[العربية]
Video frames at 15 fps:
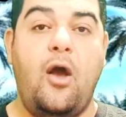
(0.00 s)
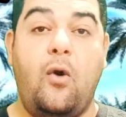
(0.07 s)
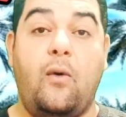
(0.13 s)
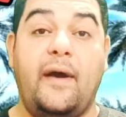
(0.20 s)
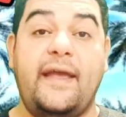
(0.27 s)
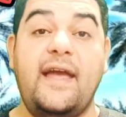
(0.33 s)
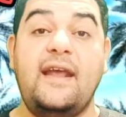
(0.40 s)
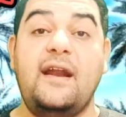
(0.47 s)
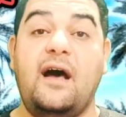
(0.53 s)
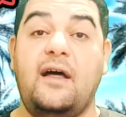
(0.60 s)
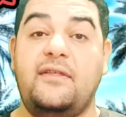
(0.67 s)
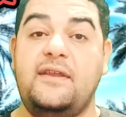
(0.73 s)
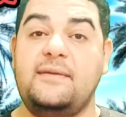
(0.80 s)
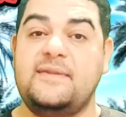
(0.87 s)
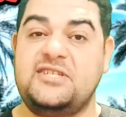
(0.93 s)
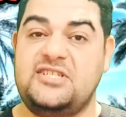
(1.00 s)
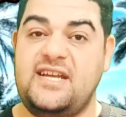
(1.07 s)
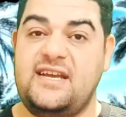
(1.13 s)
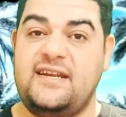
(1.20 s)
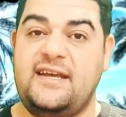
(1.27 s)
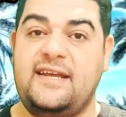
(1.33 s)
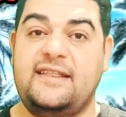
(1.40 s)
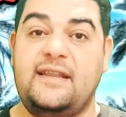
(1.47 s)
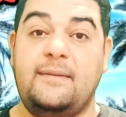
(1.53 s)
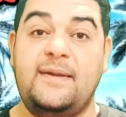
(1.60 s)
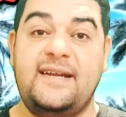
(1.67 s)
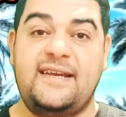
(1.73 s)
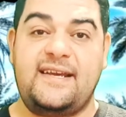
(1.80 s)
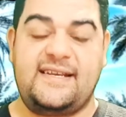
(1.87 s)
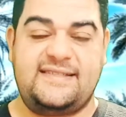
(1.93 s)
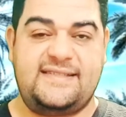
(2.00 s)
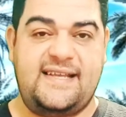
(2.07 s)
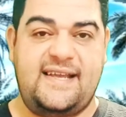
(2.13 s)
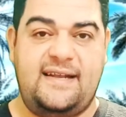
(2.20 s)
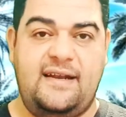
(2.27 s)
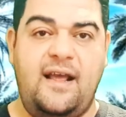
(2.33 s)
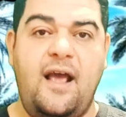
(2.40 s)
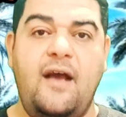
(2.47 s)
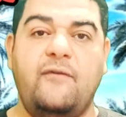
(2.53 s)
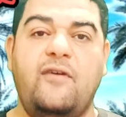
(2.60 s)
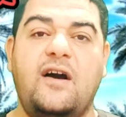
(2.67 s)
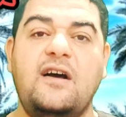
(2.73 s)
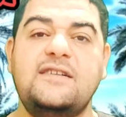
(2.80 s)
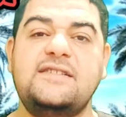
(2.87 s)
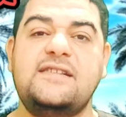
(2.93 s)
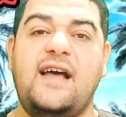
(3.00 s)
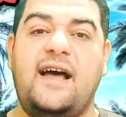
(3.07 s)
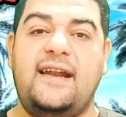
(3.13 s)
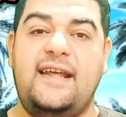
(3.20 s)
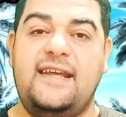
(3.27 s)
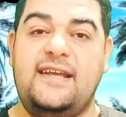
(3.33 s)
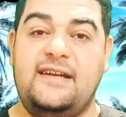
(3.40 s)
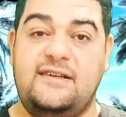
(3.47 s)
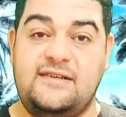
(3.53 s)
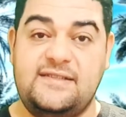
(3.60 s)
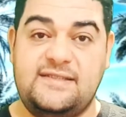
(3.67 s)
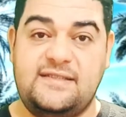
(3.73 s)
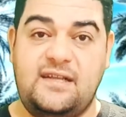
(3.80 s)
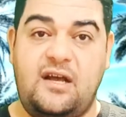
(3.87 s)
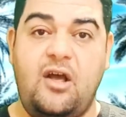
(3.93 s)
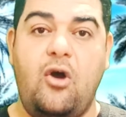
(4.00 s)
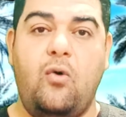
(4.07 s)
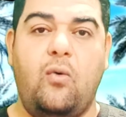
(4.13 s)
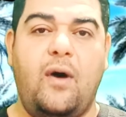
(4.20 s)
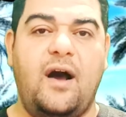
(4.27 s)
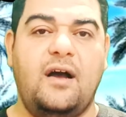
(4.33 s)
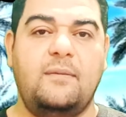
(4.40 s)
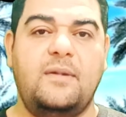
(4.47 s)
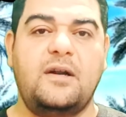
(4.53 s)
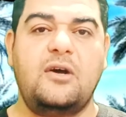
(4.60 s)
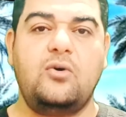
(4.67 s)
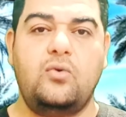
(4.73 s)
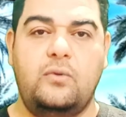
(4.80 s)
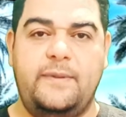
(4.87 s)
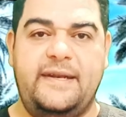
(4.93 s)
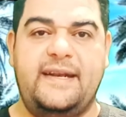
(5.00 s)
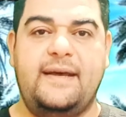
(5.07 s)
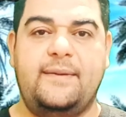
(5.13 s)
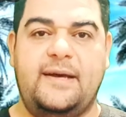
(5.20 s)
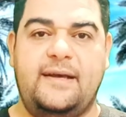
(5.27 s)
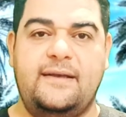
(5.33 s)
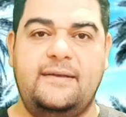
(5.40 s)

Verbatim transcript: وكان عظيم الشأن عند ملك غسان فقص عليه القصة وأخبره بالنبأ